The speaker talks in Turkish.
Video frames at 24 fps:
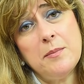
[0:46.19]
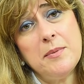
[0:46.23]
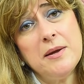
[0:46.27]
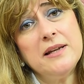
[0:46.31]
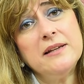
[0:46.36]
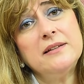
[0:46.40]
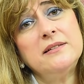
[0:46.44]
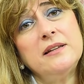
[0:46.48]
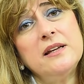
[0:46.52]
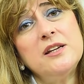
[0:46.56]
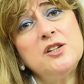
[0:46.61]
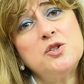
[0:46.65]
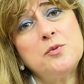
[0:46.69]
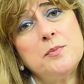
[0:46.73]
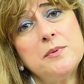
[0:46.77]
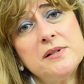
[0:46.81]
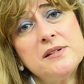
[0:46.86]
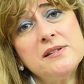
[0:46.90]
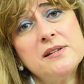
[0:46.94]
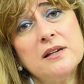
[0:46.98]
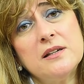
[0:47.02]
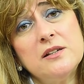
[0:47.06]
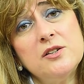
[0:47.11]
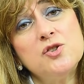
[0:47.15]
Gebelikte
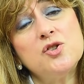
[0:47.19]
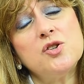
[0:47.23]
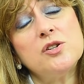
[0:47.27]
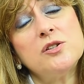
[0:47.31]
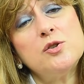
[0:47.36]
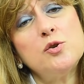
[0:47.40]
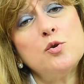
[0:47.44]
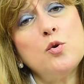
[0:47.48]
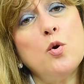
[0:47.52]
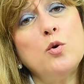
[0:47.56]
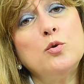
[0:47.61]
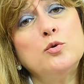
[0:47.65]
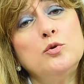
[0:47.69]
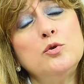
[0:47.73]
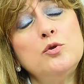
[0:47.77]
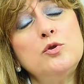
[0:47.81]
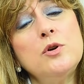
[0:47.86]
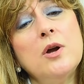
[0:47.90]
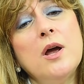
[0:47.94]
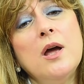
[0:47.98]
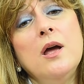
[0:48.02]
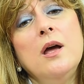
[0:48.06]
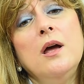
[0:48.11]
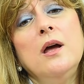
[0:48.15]
hiçbir sakıncası
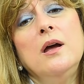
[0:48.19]
yoktur.